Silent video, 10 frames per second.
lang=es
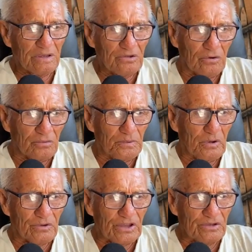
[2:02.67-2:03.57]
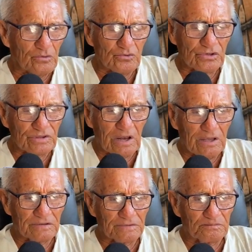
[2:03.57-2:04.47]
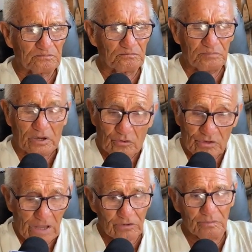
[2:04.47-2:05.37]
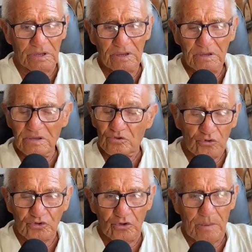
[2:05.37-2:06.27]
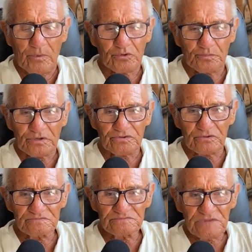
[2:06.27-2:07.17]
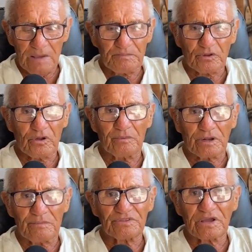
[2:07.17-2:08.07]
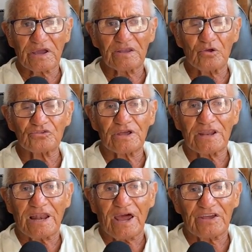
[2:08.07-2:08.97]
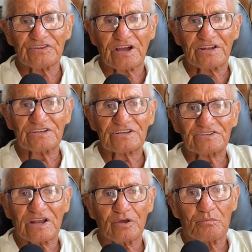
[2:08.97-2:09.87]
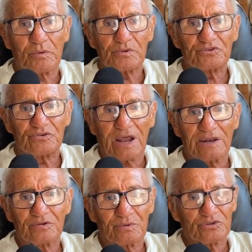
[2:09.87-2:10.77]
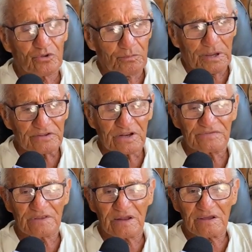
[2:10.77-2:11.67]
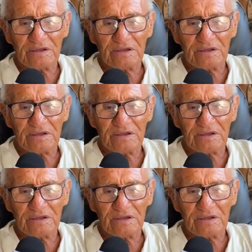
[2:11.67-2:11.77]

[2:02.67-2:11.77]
Yo veo que incluso hasta las, perdonándome, no todas por supuesto, hay personas realmente que no tienen la ética necesaria y un profesional, sobre todo para tratar.